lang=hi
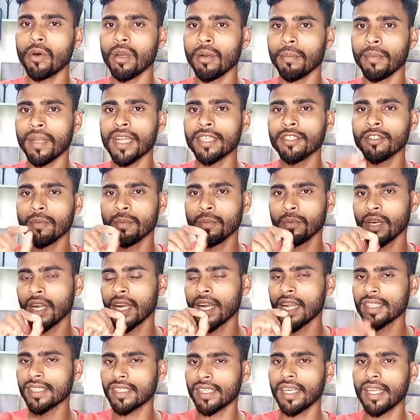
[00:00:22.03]
और मेरा जो
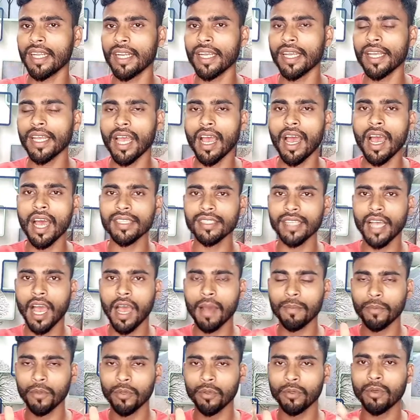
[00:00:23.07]
पुराना चैनल है आज
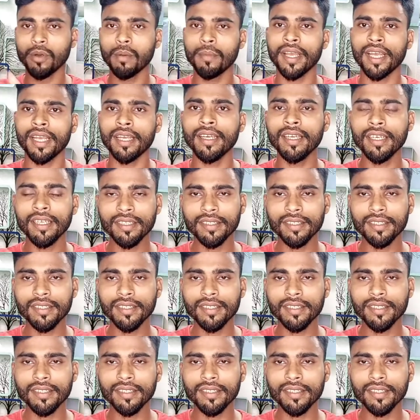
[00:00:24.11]
आप लोगों को मैं